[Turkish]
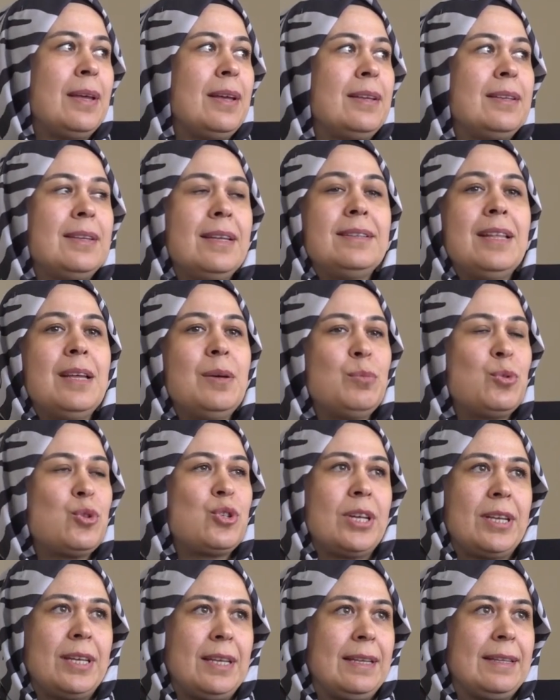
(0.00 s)
Neden bu
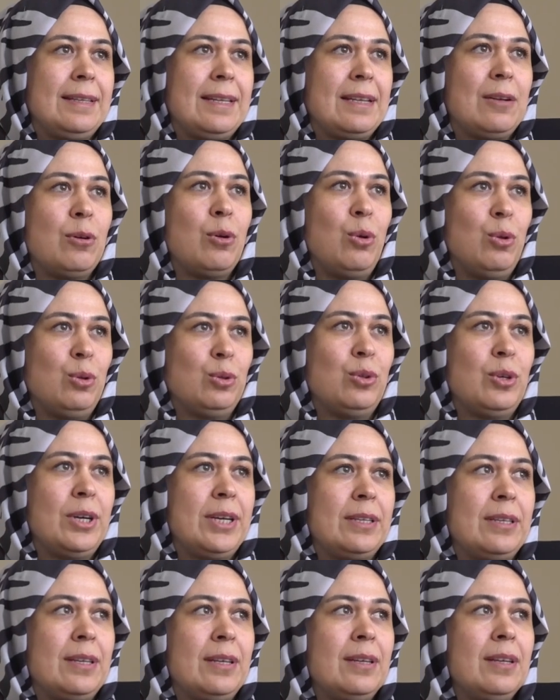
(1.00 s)
şekilde oldu
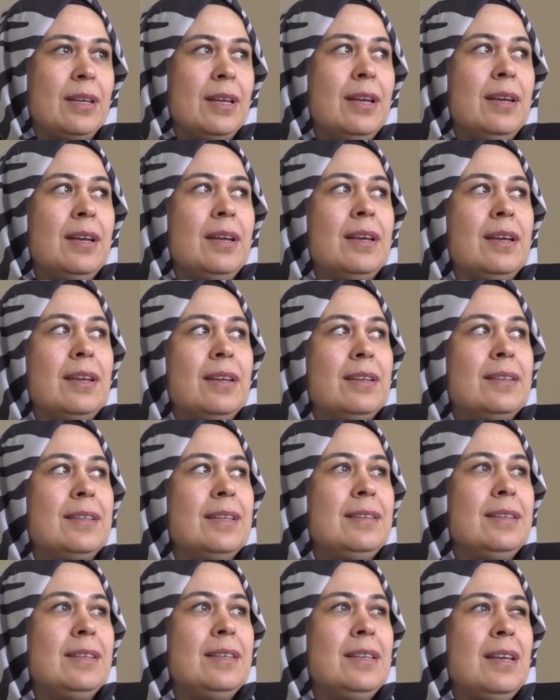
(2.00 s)
hani? E,
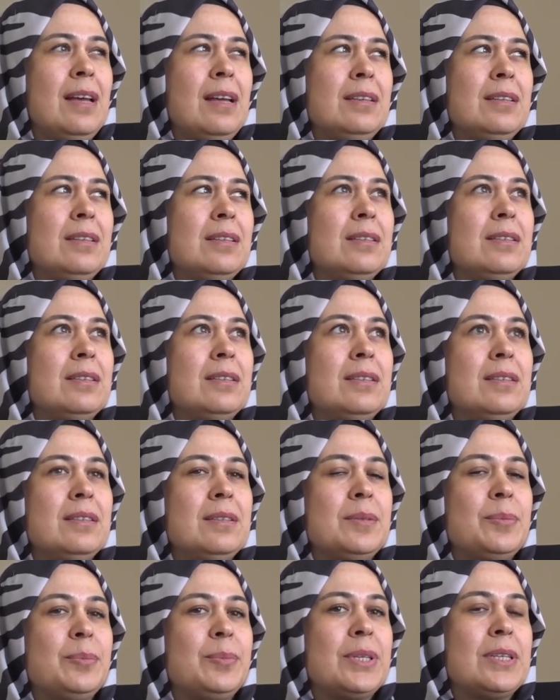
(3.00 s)
dedi ki yani
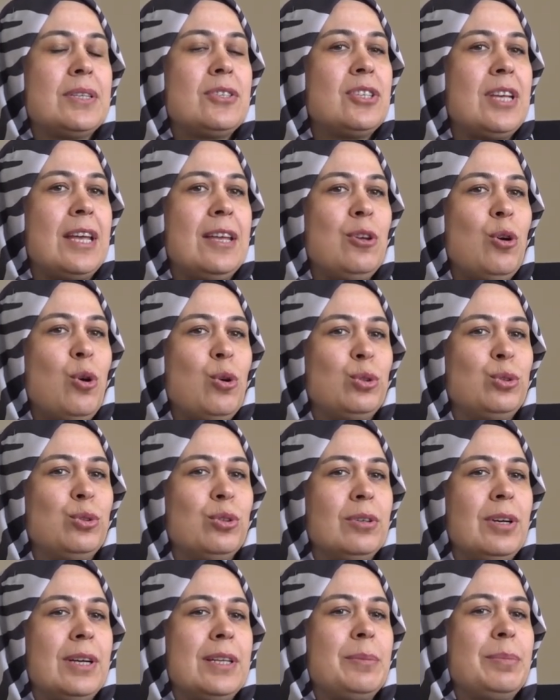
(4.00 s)
e, şey
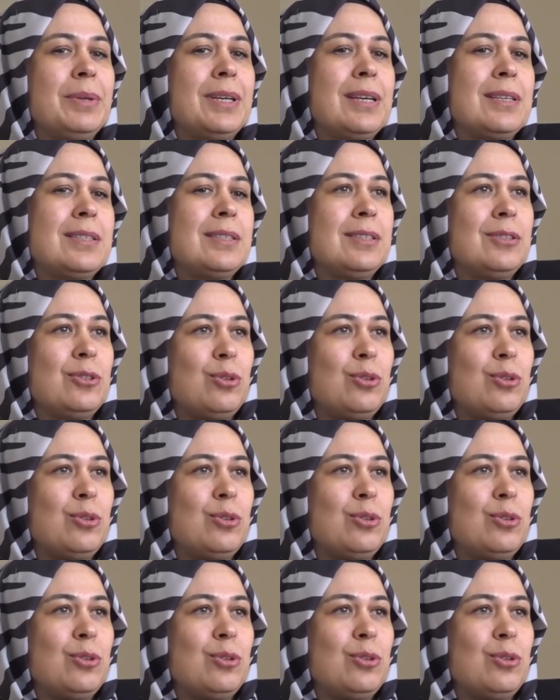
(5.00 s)
yoktu hani bir kasıt